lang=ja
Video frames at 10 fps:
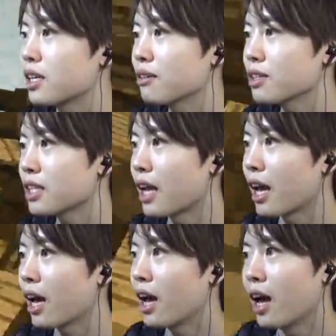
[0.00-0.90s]
てできました
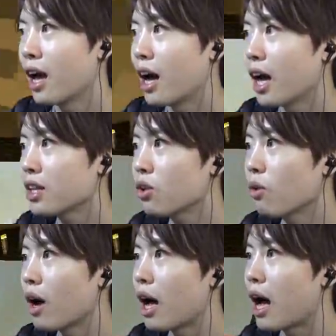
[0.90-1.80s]
ねあ
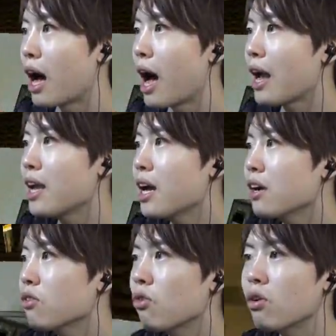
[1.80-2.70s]
とは
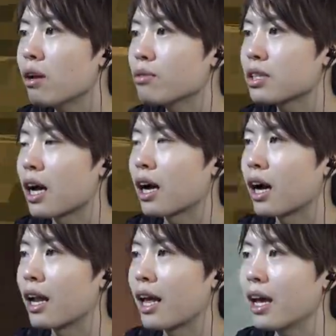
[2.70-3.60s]
アイアンゴーレムさん
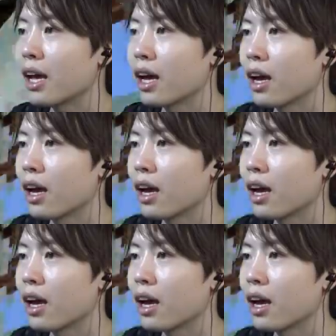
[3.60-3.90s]
がね